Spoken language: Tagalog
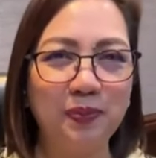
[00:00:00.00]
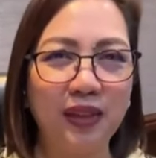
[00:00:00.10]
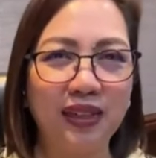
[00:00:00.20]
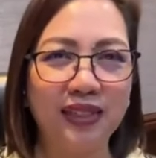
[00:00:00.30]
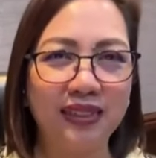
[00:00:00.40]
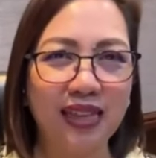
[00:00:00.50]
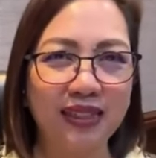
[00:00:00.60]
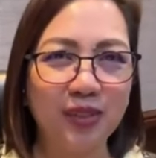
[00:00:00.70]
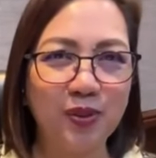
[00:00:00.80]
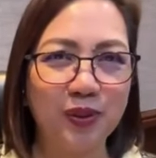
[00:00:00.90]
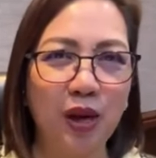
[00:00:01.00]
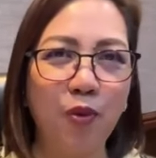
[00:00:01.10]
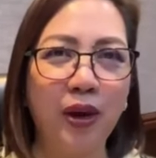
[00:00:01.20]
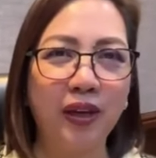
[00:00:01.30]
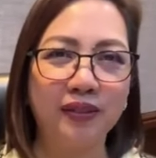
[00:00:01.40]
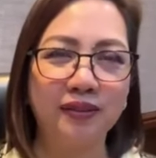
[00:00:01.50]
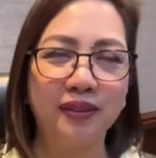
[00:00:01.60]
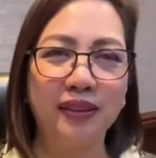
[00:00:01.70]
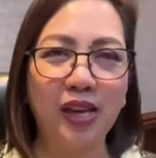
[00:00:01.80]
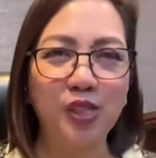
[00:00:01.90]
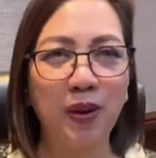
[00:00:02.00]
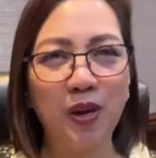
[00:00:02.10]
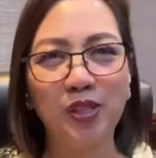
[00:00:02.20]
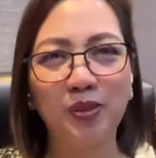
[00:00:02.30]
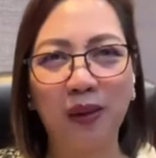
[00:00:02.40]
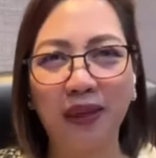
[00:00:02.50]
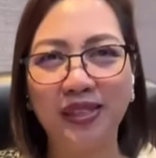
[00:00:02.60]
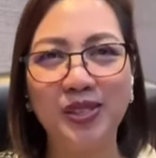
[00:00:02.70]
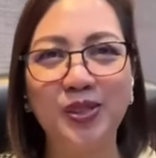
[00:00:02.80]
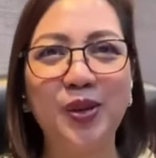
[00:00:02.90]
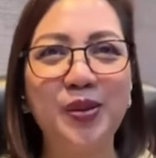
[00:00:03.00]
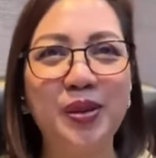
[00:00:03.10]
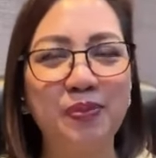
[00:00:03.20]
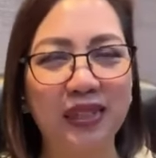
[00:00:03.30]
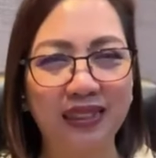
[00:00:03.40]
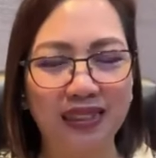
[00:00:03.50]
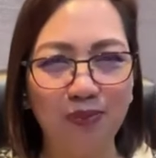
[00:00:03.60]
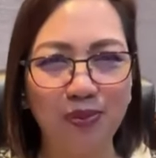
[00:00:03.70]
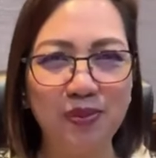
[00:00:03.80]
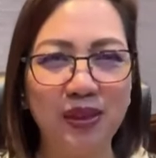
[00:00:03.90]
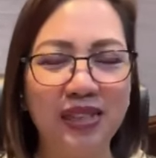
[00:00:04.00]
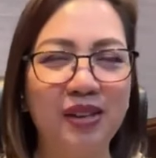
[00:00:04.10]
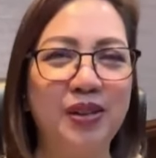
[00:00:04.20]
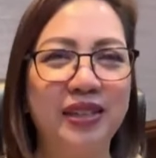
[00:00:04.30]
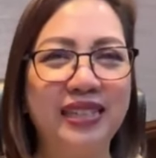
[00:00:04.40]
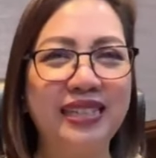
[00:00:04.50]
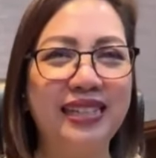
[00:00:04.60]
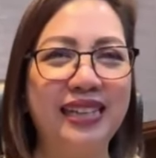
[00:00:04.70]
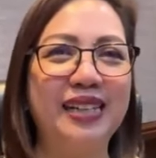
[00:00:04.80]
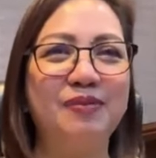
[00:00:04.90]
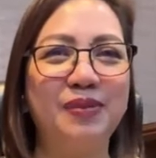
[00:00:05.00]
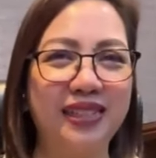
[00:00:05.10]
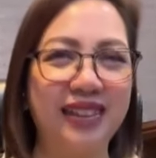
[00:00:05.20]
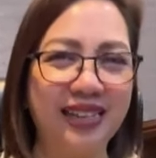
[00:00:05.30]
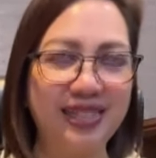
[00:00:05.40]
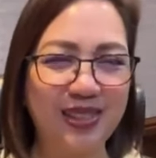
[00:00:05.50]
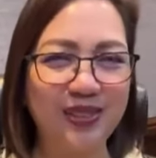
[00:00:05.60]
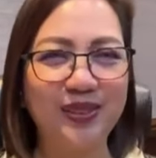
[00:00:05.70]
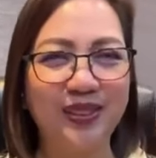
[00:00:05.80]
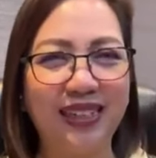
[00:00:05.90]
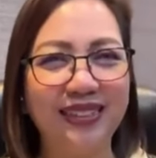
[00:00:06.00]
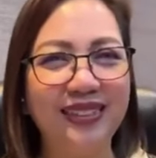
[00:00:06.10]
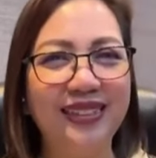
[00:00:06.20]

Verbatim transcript: nagtatanong Patutsada. ka where taxpayers' money yeah. is going pagkatapos biglang magigirian at magkakasagutan.